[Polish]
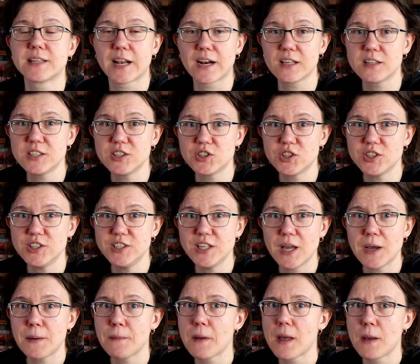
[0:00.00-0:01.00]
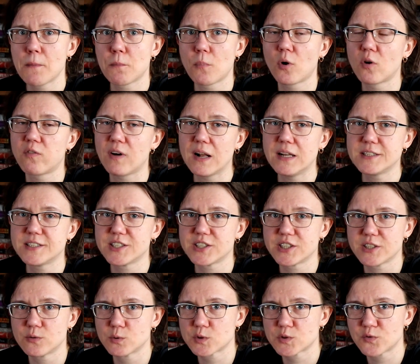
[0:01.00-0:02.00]
Tradycyjnie pochwalcie
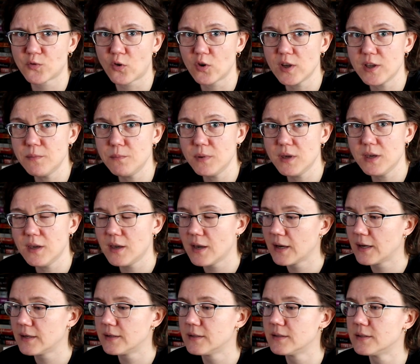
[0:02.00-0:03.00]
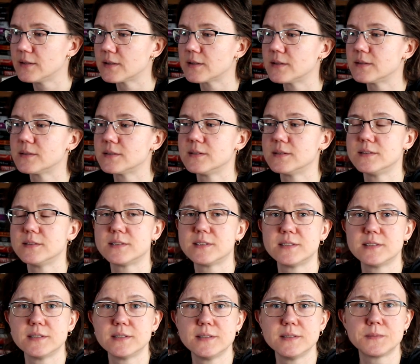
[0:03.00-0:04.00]
się swoimi
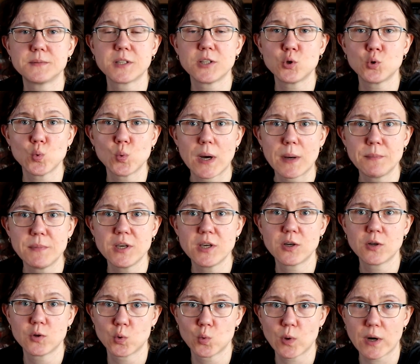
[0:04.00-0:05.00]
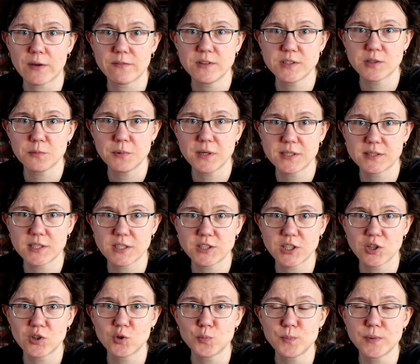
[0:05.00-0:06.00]
z y, tytułami, które Wy sobie
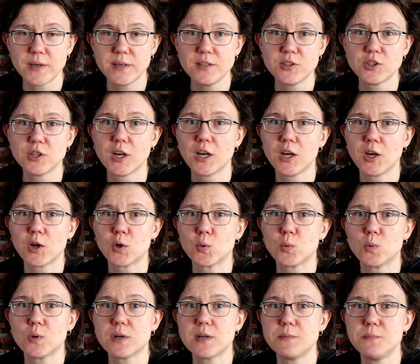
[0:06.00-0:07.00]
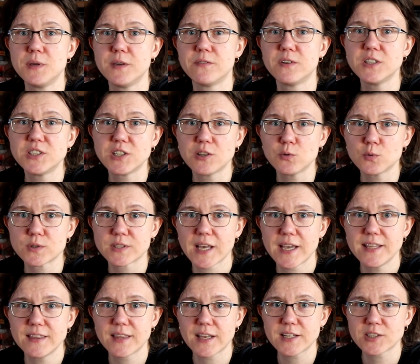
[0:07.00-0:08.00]
chcecie kupić, którymi Wy się
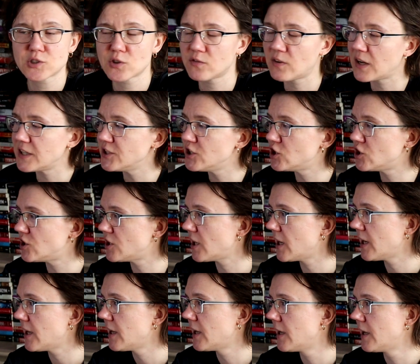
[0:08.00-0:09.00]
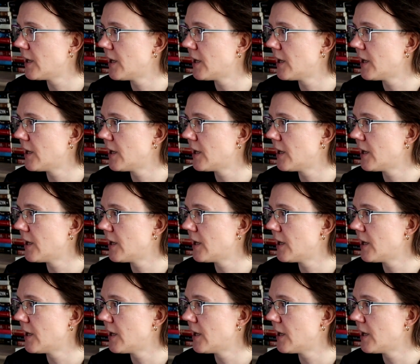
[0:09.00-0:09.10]
zainteresowaliście.